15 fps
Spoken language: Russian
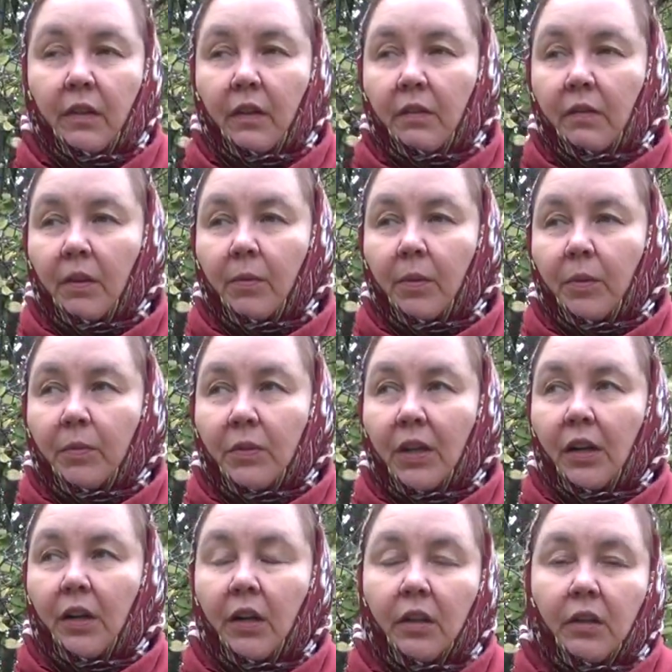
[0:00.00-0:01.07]
На самом
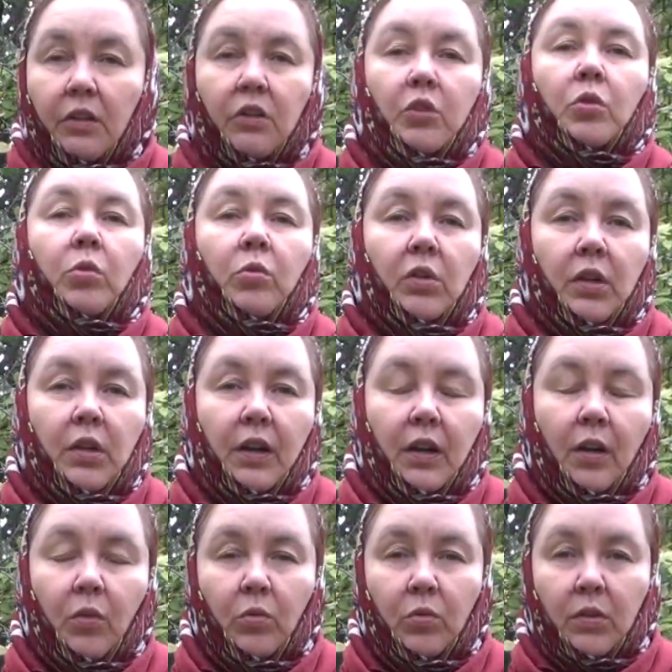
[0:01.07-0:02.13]
деле не
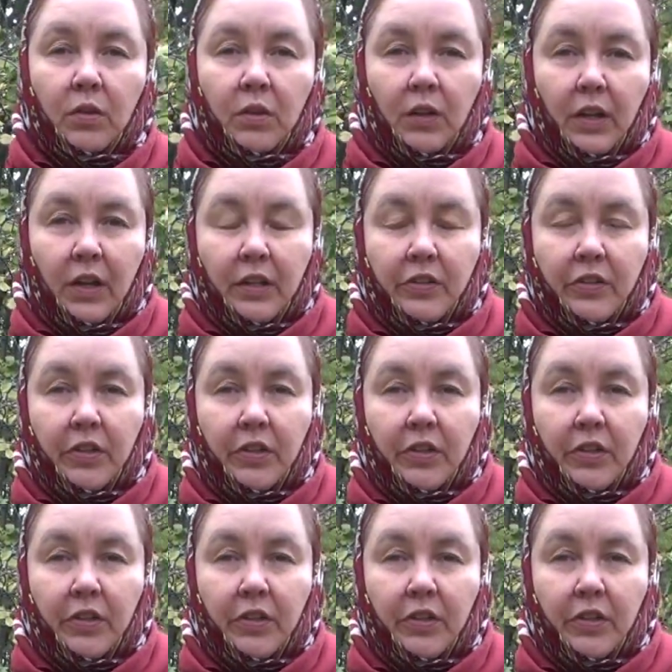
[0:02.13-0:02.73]
только от э,